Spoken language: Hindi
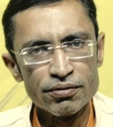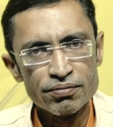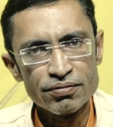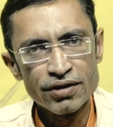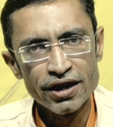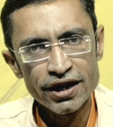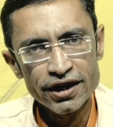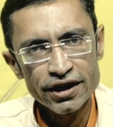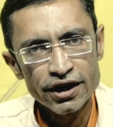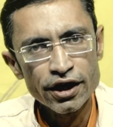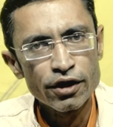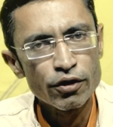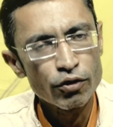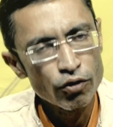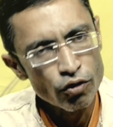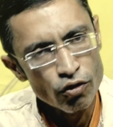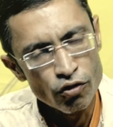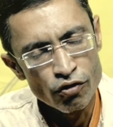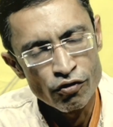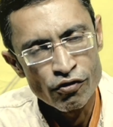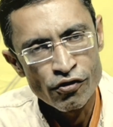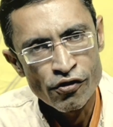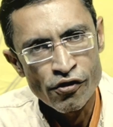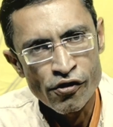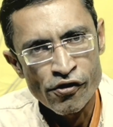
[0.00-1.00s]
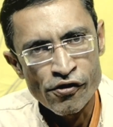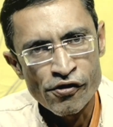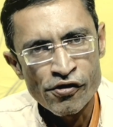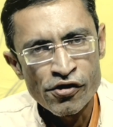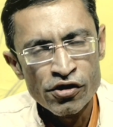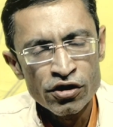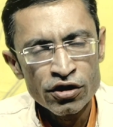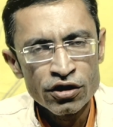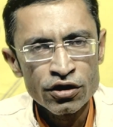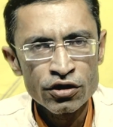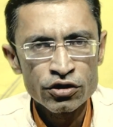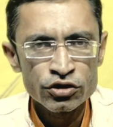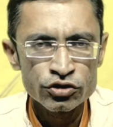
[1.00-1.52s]
हम लेंगे वो
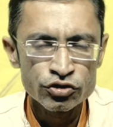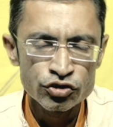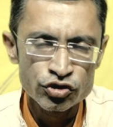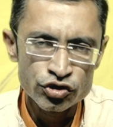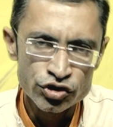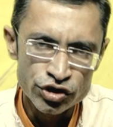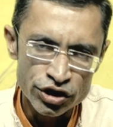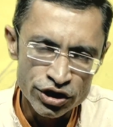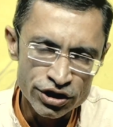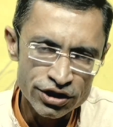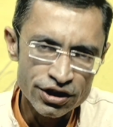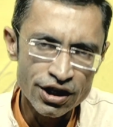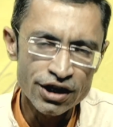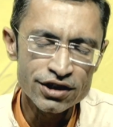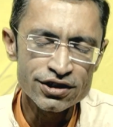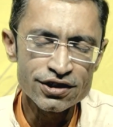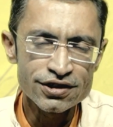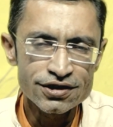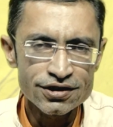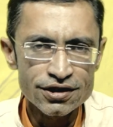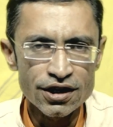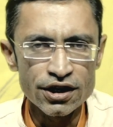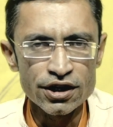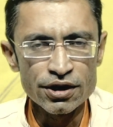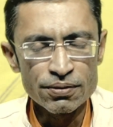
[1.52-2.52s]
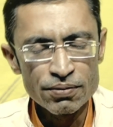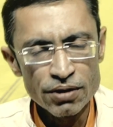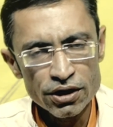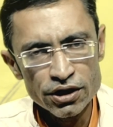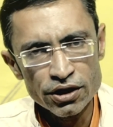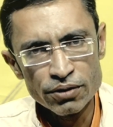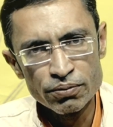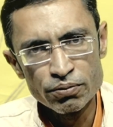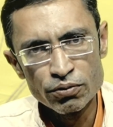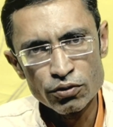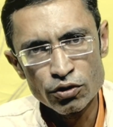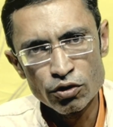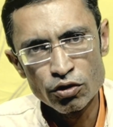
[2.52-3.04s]
जिसके जिसके निबंध
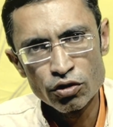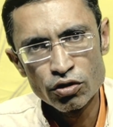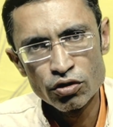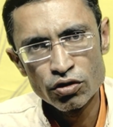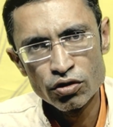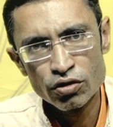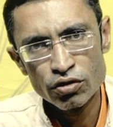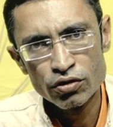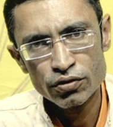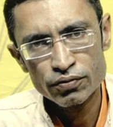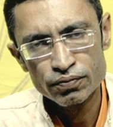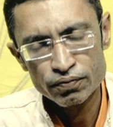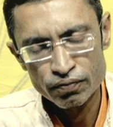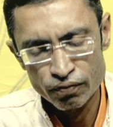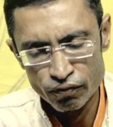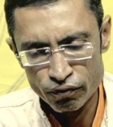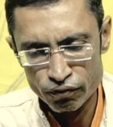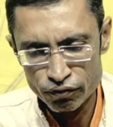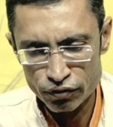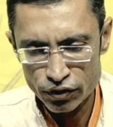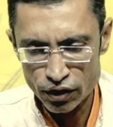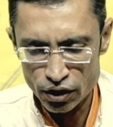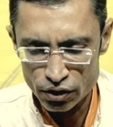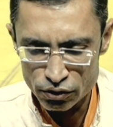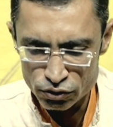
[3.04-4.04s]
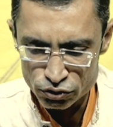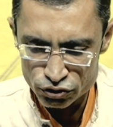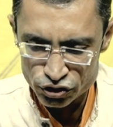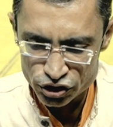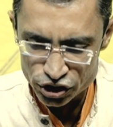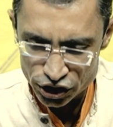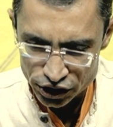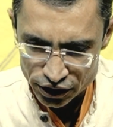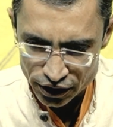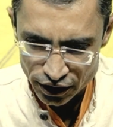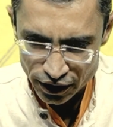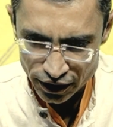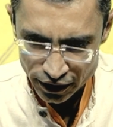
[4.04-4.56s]
हमको
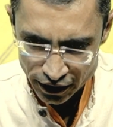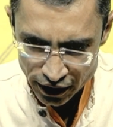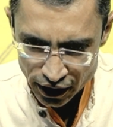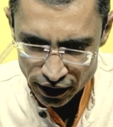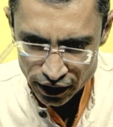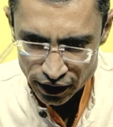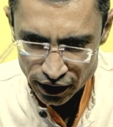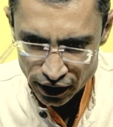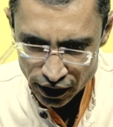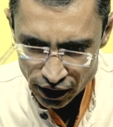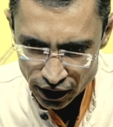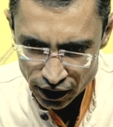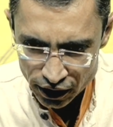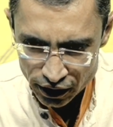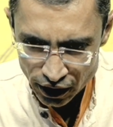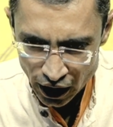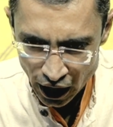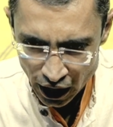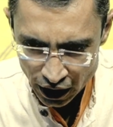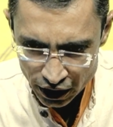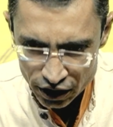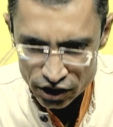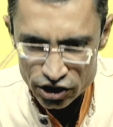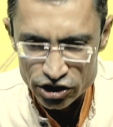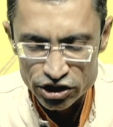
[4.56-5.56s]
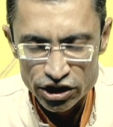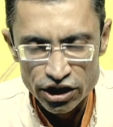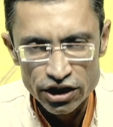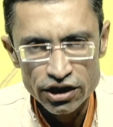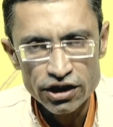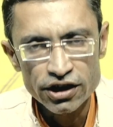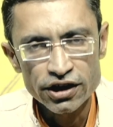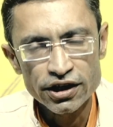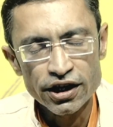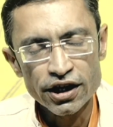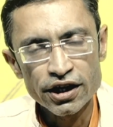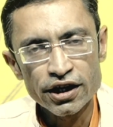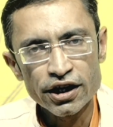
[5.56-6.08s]
उचित लगेंगे आकर्षक
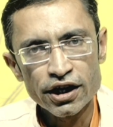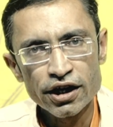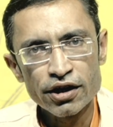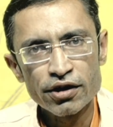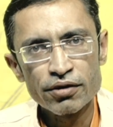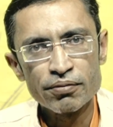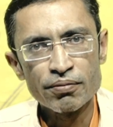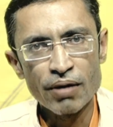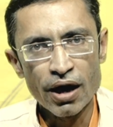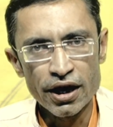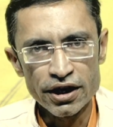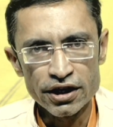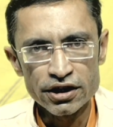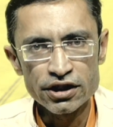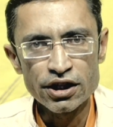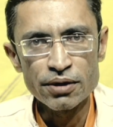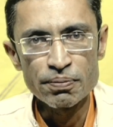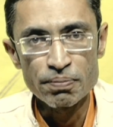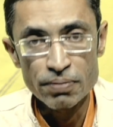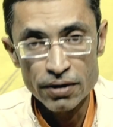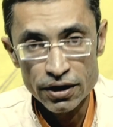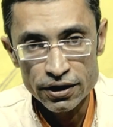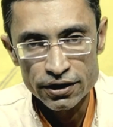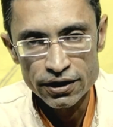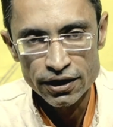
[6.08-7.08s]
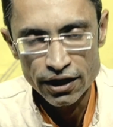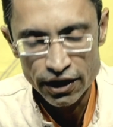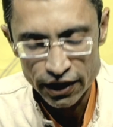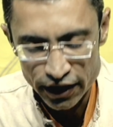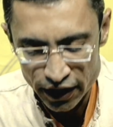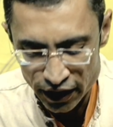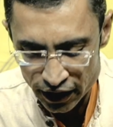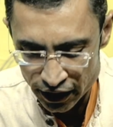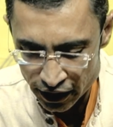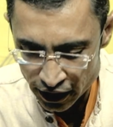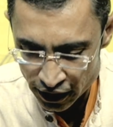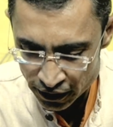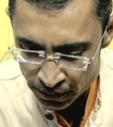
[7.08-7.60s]
लगेंगे माहितीप्रद
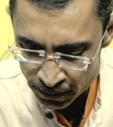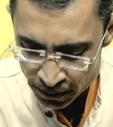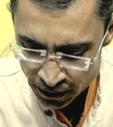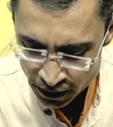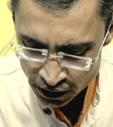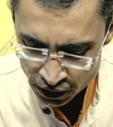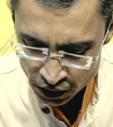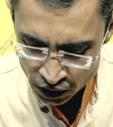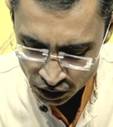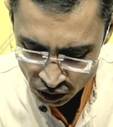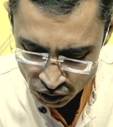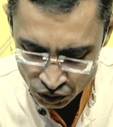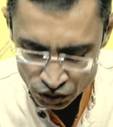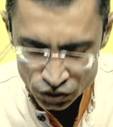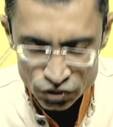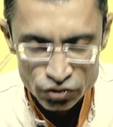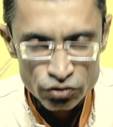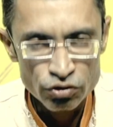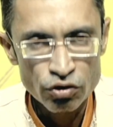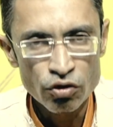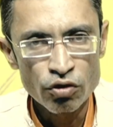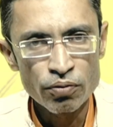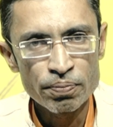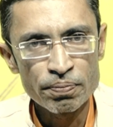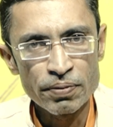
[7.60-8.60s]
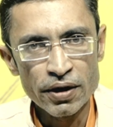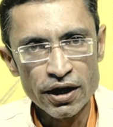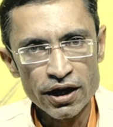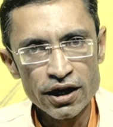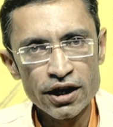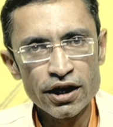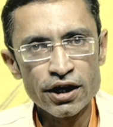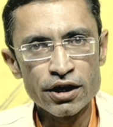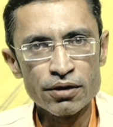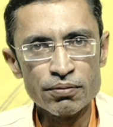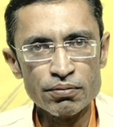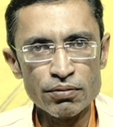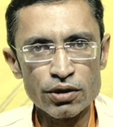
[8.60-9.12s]
लगेंगे उनको
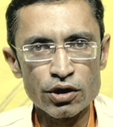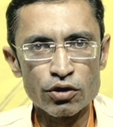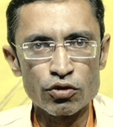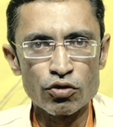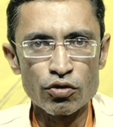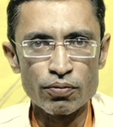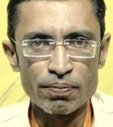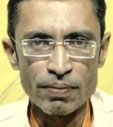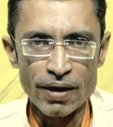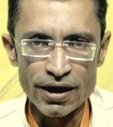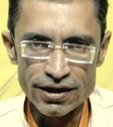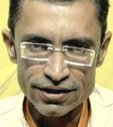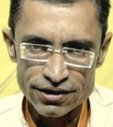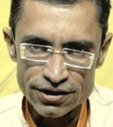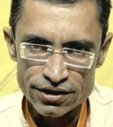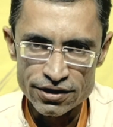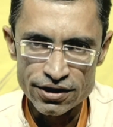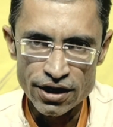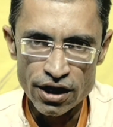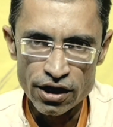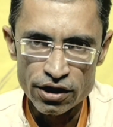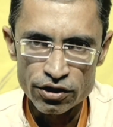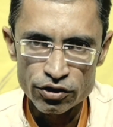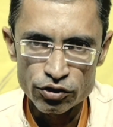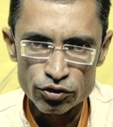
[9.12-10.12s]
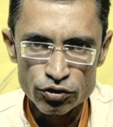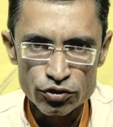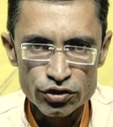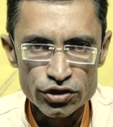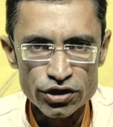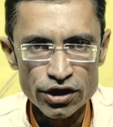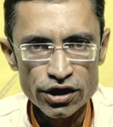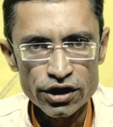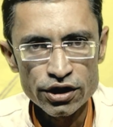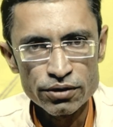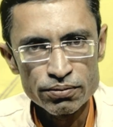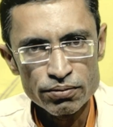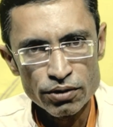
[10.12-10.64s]
पहले नंबर को पाँच हज़ार
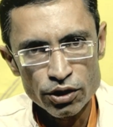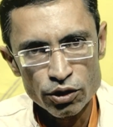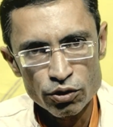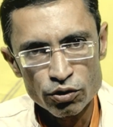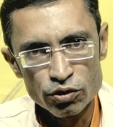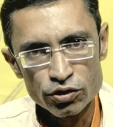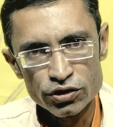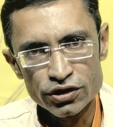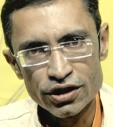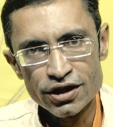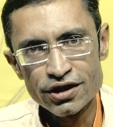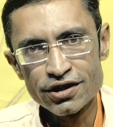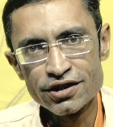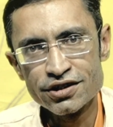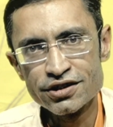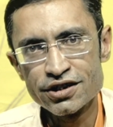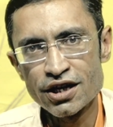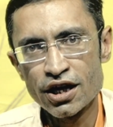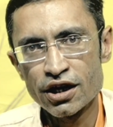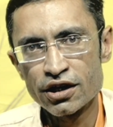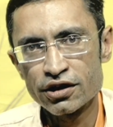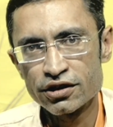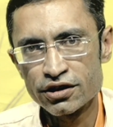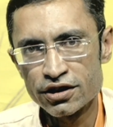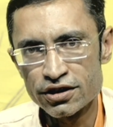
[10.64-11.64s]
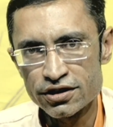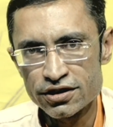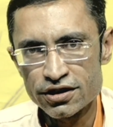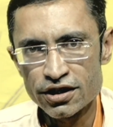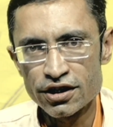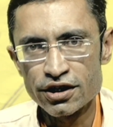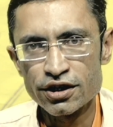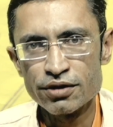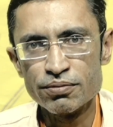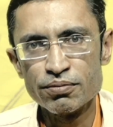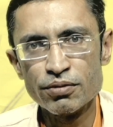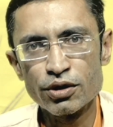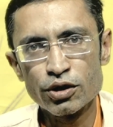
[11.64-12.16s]
दूसरे नंबर को तीन हज़ार
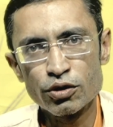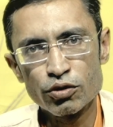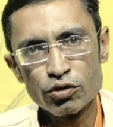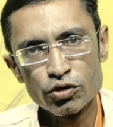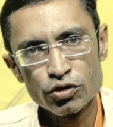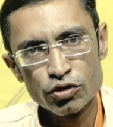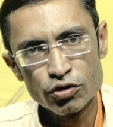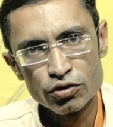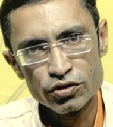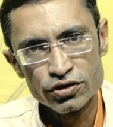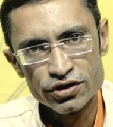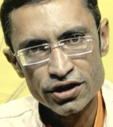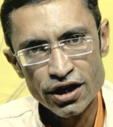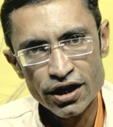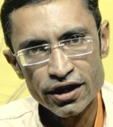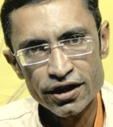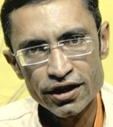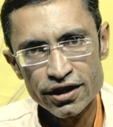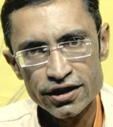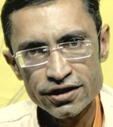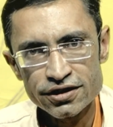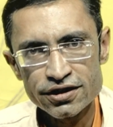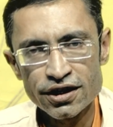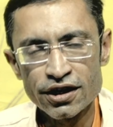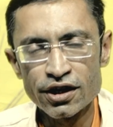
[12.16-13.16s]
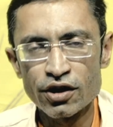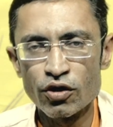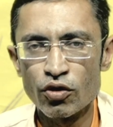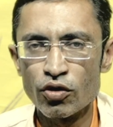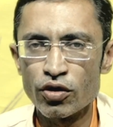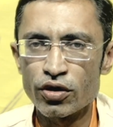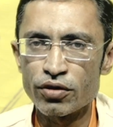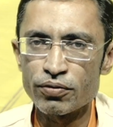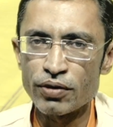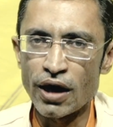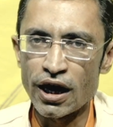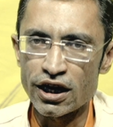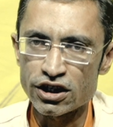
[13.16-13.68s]
तीसरे नंबर को हज़ार ऐसे
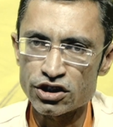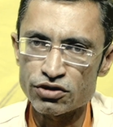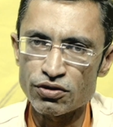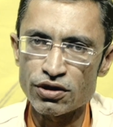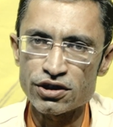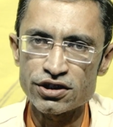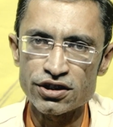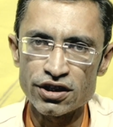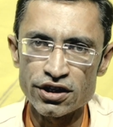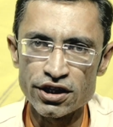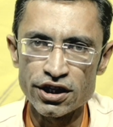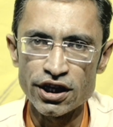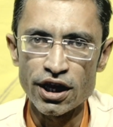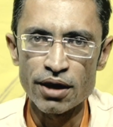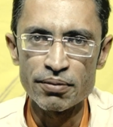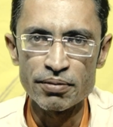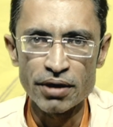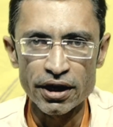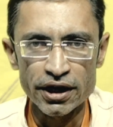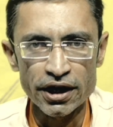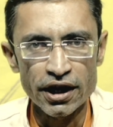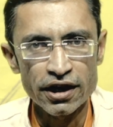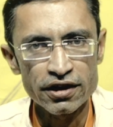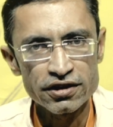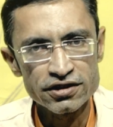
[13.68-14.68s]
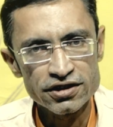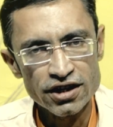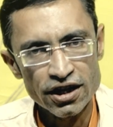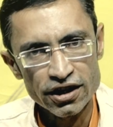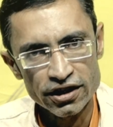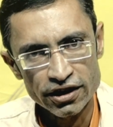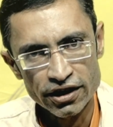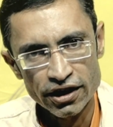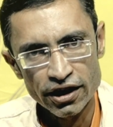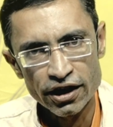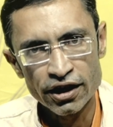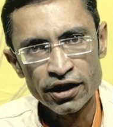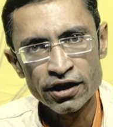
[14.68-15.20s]
और आश्वासन इनाम एक एक हज़ार
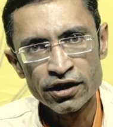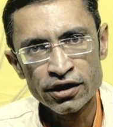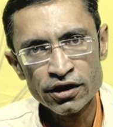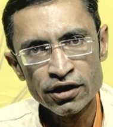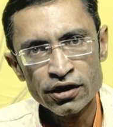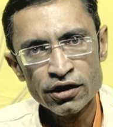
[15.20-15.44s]
के